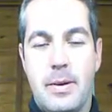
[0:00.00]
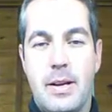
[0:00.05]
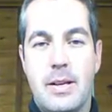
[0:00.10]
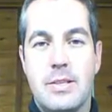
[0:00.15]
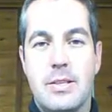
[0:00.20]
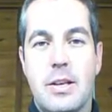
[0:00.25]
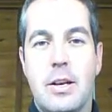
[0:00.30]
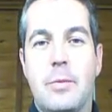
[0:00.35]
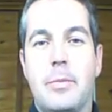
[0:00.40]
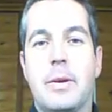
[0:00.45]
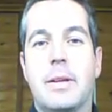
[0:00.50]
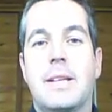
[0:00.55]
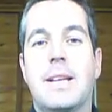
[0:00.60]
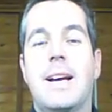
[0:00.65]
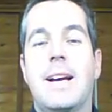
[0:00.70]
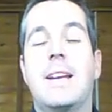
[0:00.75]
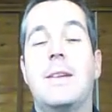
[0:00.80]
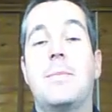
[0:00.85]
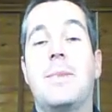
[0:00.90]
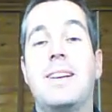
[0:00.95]
para se
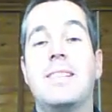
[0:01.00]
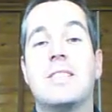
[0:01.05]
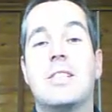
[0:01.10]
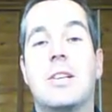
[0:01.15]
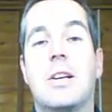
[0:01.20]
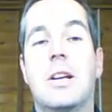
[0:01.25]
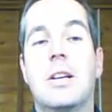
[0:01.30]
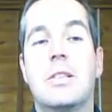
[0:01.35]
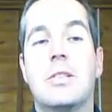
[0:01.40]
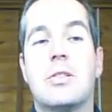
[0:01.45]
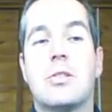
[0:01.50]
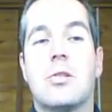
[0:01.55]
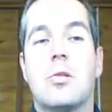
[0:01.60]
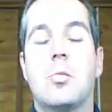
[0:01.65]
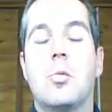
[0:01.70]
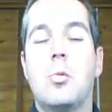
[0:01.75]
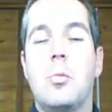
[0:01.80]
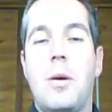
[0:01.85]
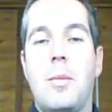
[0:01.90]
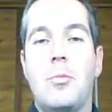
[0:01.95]
alimentar animais grandes,
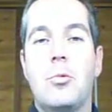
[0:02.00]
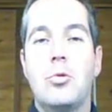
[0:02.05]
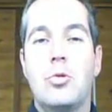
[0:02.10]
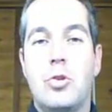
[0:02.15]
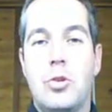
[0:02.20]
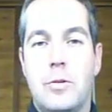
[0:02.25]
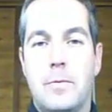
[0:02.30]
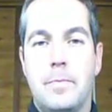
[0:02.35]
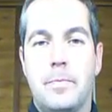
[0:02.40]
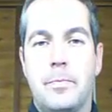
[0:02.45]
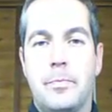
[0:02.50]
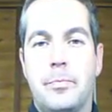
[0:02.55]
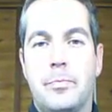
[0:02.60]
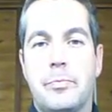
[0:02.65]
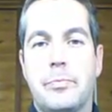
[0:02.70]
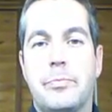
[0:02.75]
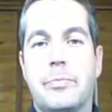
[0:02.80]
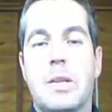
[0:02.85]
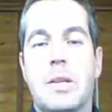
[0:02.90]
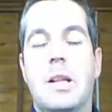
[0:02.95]
como um mamute
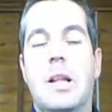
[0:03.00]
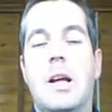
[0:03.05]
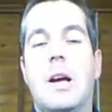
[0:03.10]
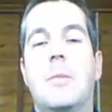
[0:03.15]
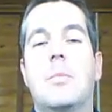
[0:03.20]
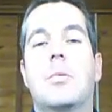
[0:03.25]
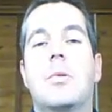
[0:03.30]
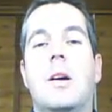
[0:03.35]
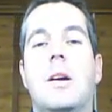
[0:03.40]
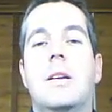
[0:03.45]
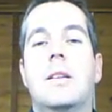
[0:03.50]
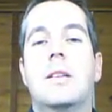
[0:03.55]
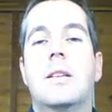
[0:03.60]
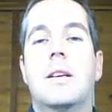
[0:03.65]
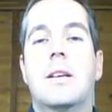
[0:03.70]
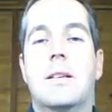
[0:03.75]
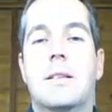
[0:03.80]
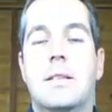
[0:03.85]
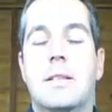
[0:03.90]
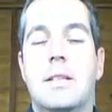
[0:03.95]
na época
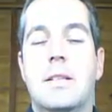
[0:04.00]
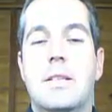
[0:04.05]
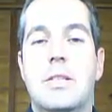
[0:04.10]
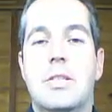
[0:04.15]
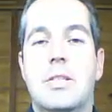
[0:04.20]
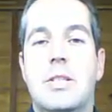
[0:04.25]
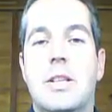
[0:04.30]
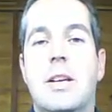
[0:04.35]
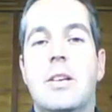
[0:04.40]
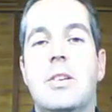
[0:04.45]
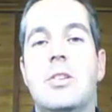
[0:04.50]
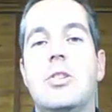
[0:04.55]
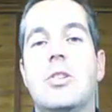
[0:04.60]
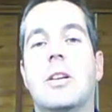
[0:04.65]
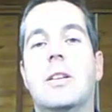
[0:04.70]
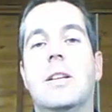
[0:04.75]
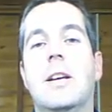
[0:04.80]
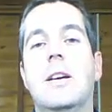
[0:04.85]
ainda existente